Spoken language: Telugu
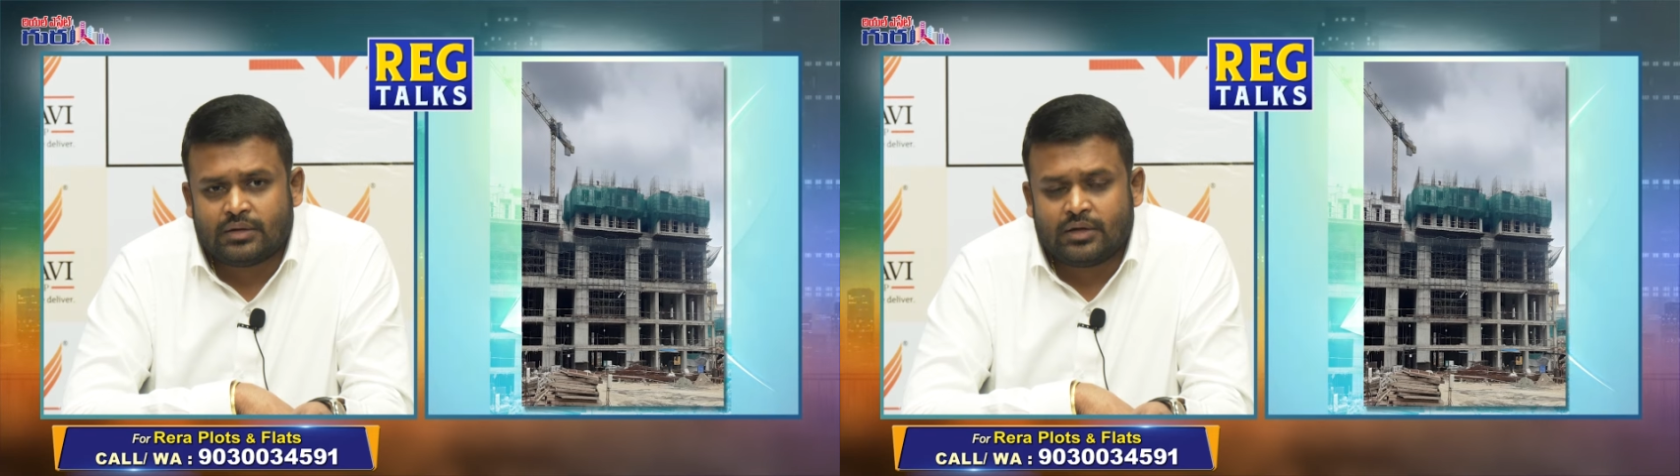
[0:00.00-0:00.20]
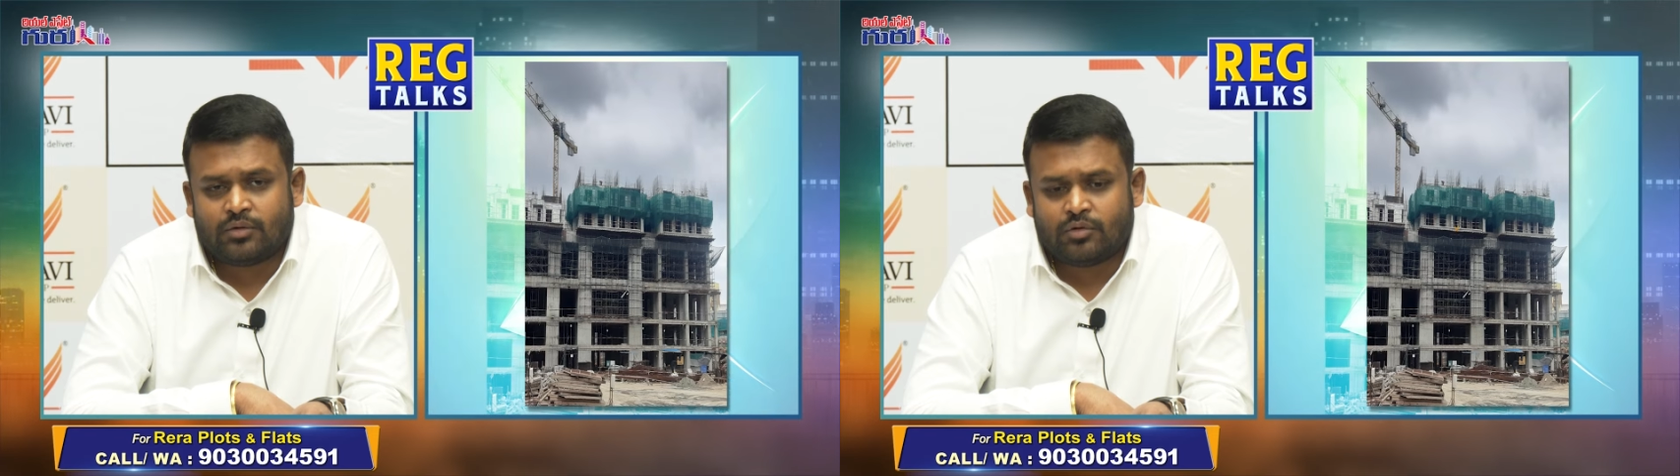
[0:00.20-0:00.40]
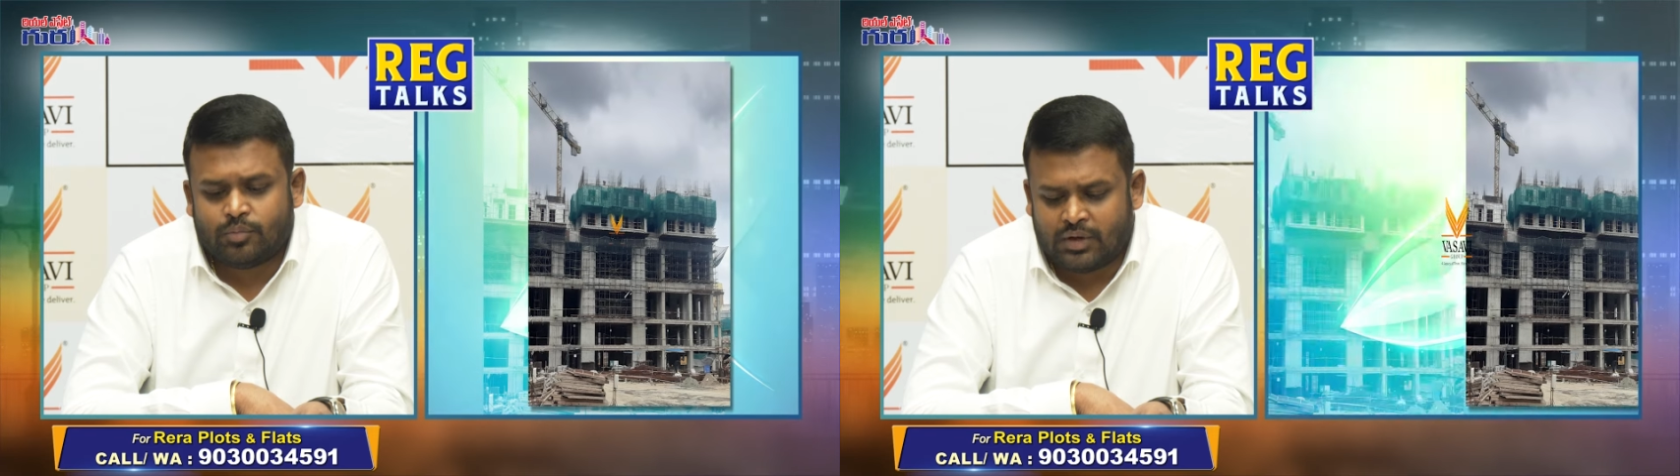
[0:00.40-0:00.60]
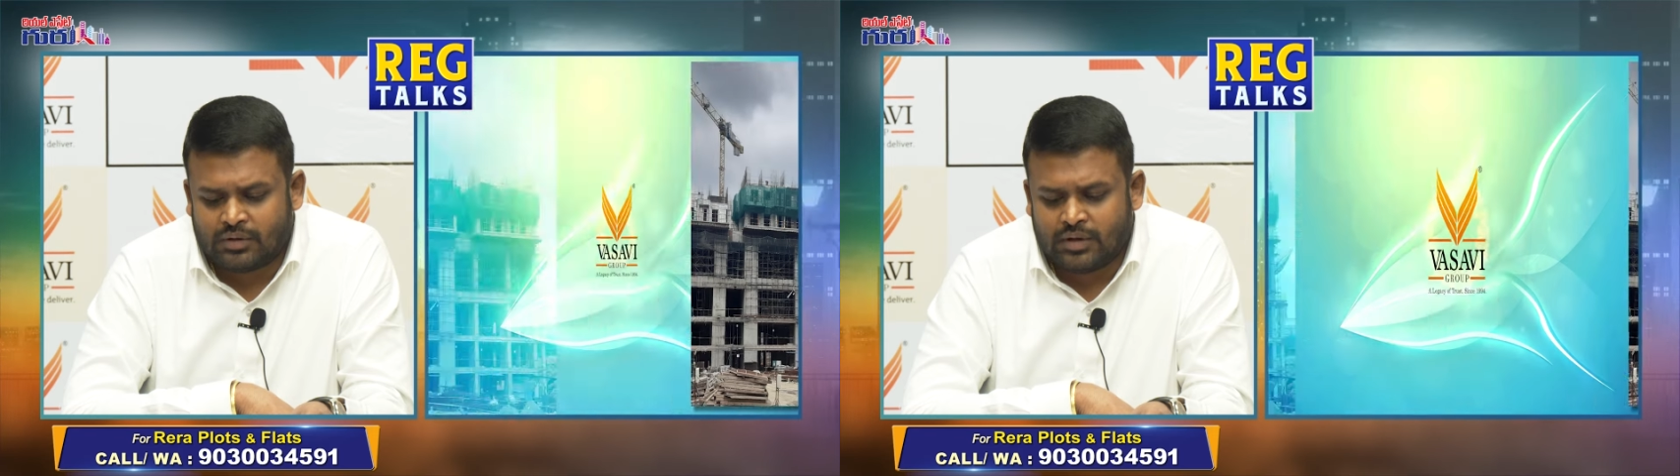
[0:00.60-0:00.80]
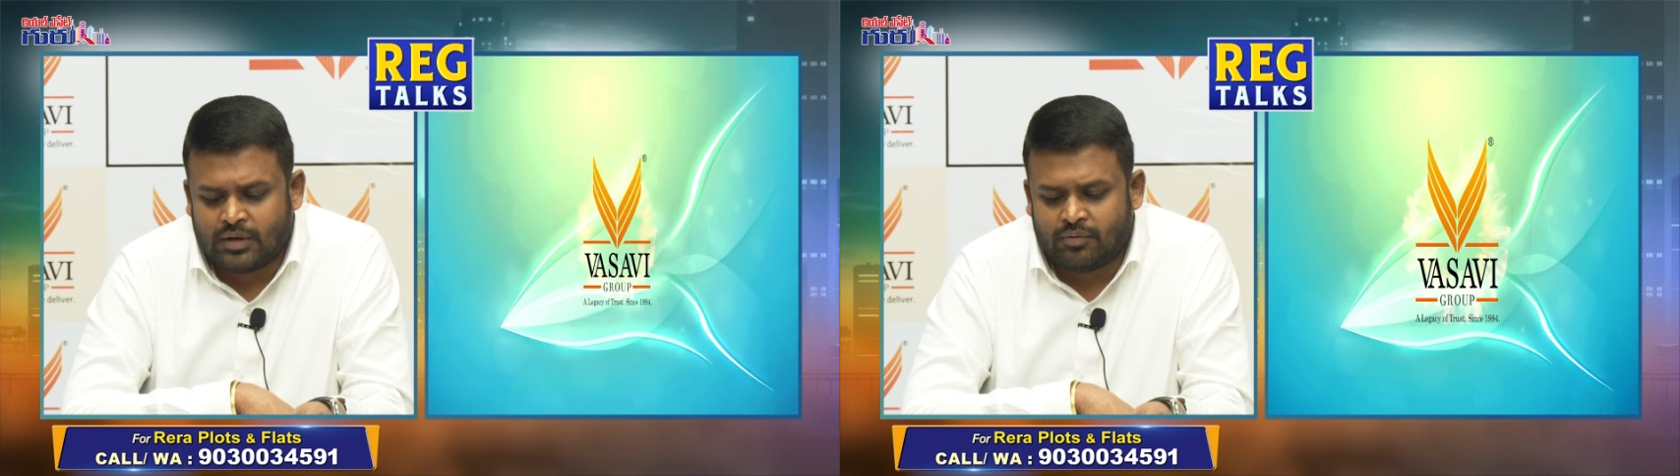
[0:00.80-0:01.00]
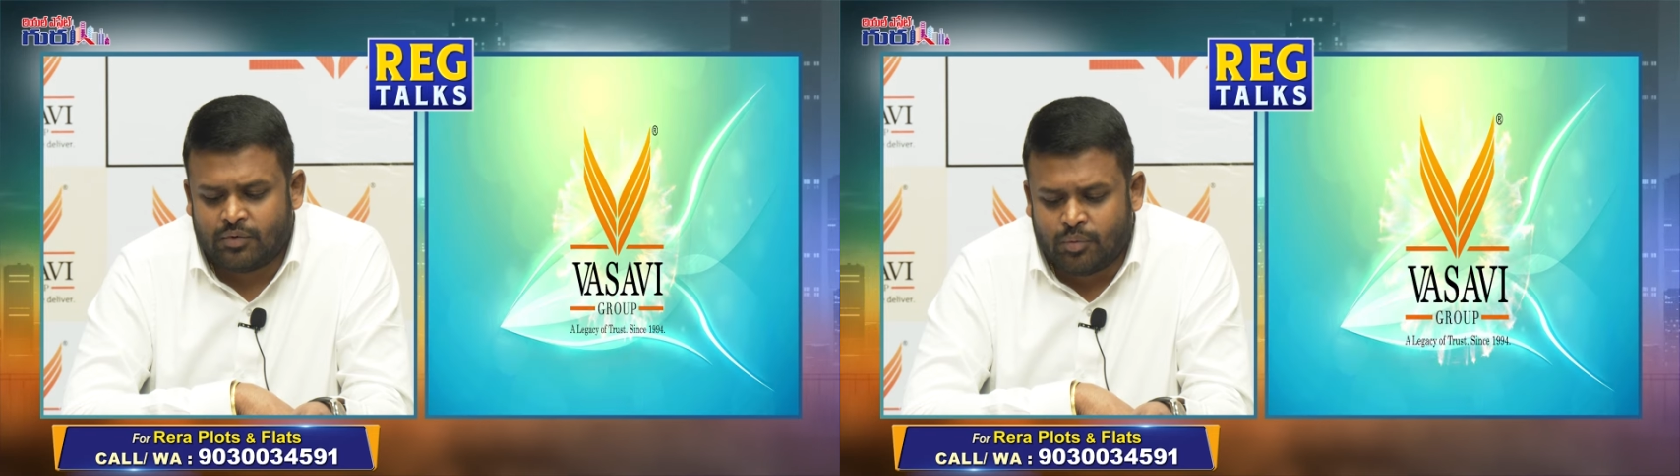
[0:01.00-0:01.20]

దీనికి ప్రత్యేక